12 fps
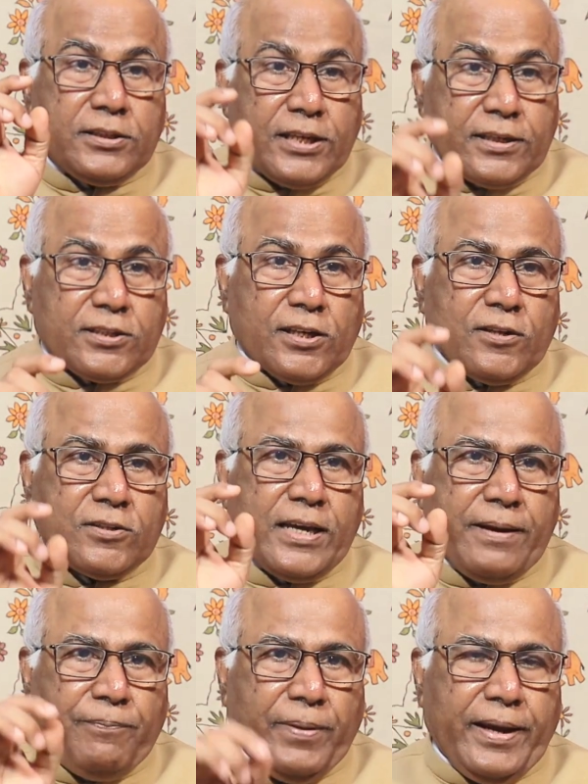చర్చలు
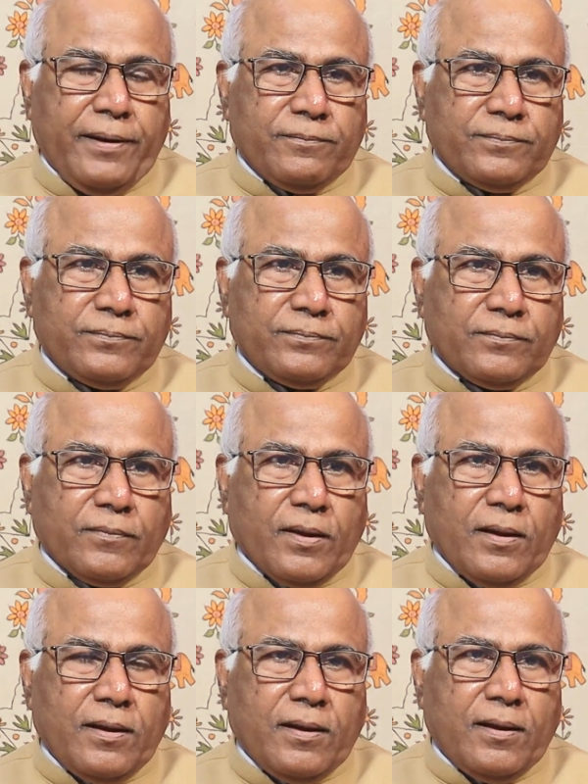జరిపి
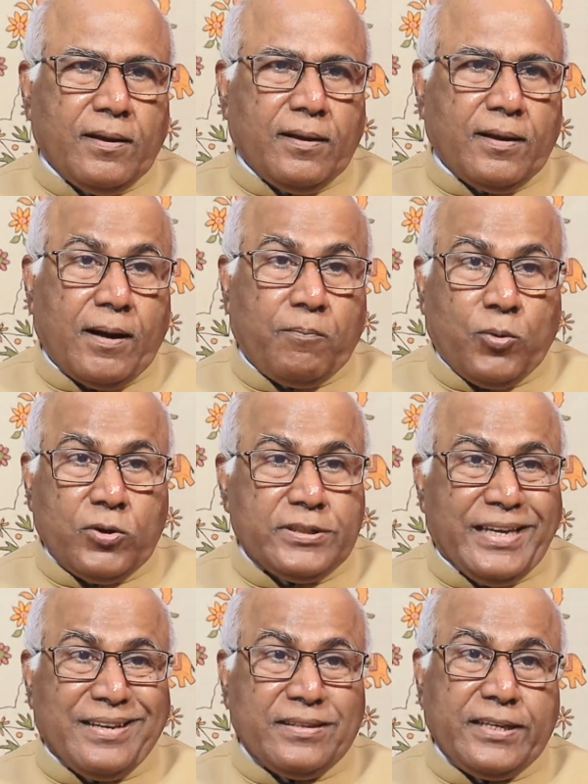అప్పుడు
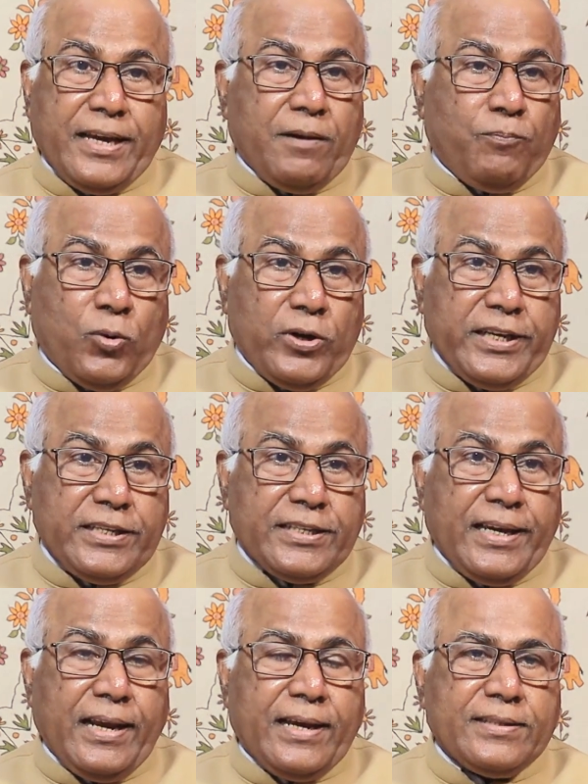జనసేన పోటీ
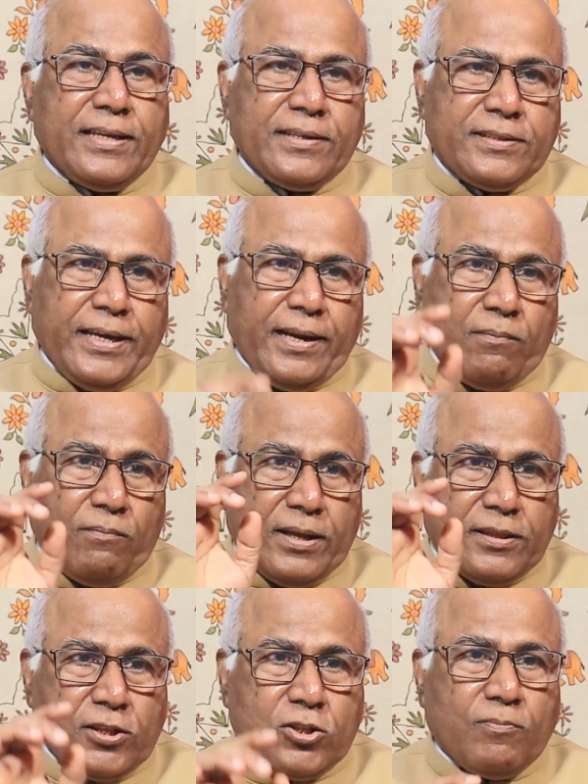చేయలే జనసేన
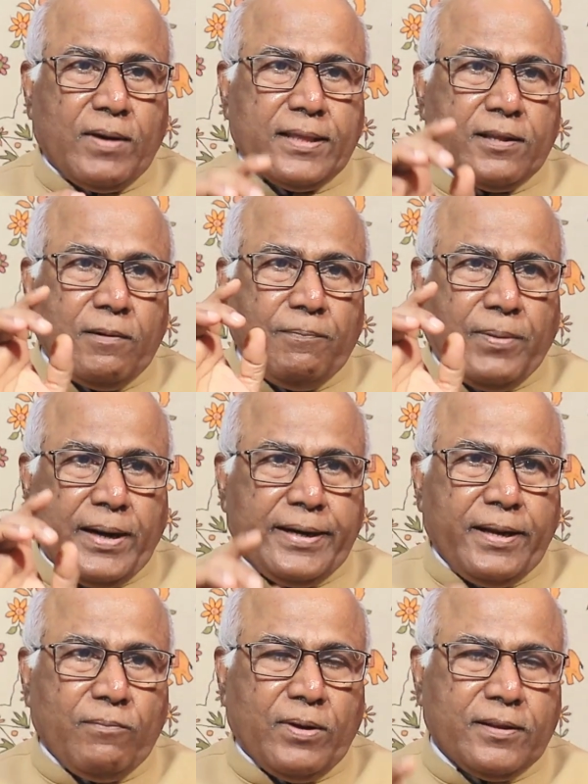మద్దతు మాత్రమే
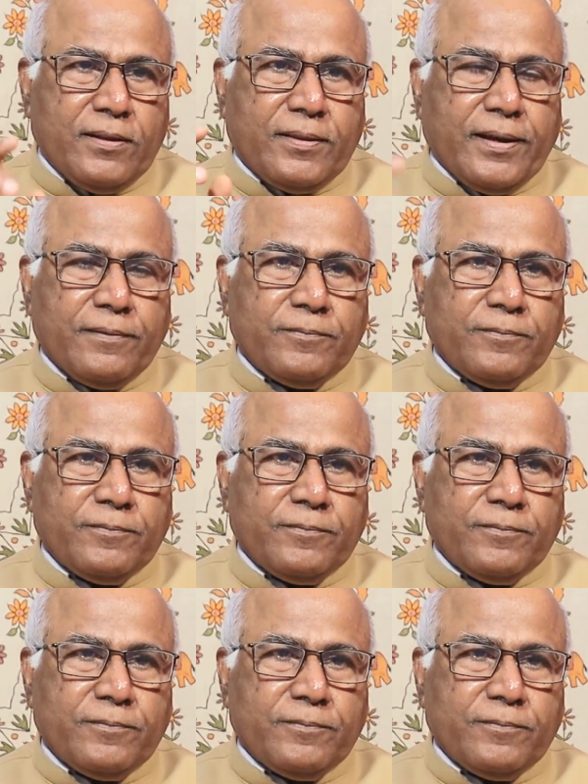పార్టీ మద్దతే